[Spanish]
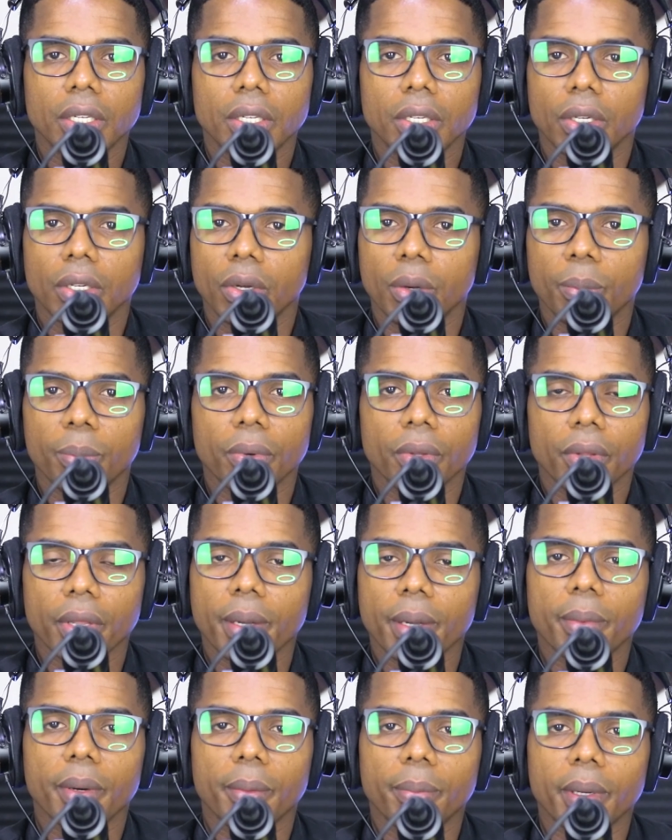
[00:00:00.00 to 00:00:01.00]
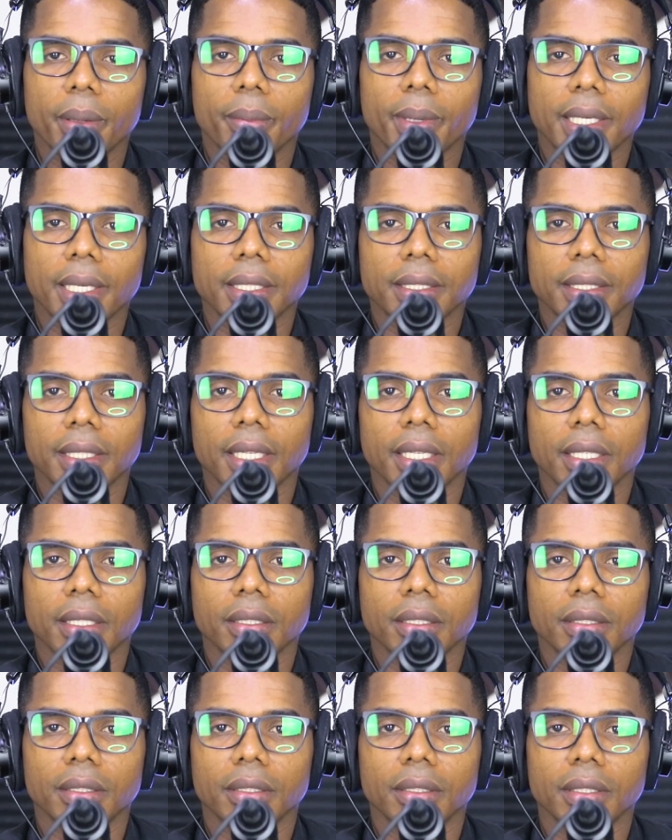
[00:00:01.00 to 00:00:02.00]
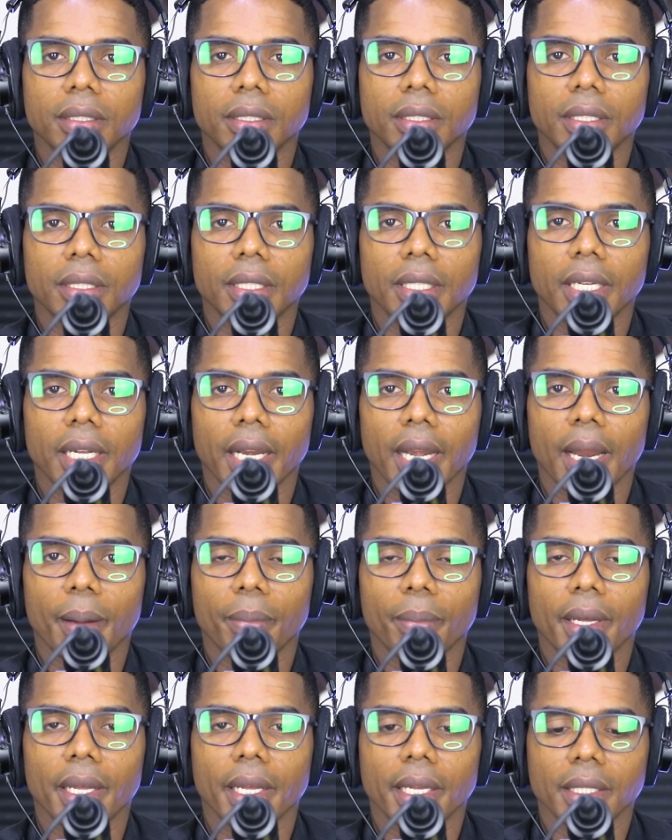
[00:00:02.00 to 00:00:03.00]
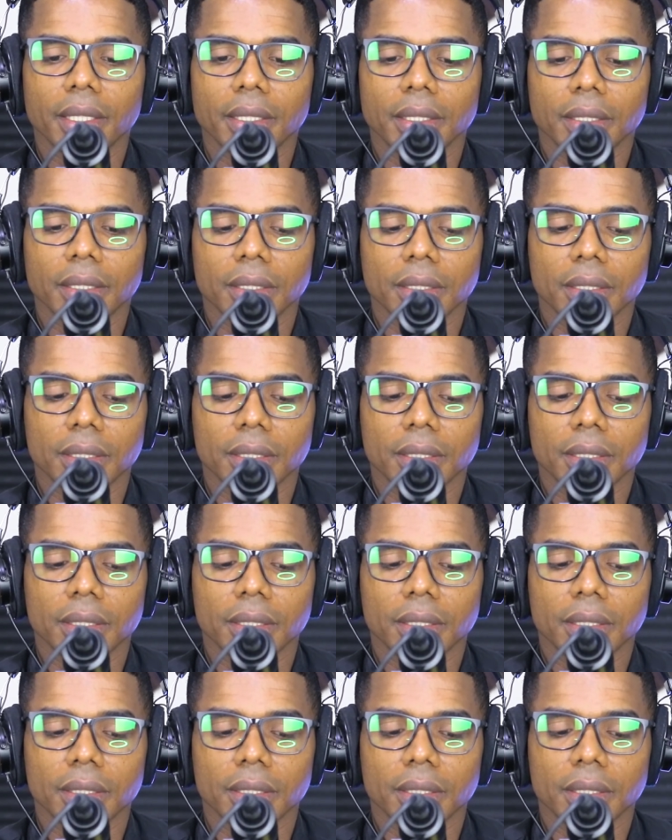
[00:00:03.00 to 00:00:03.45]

no podemos permanecer en, en,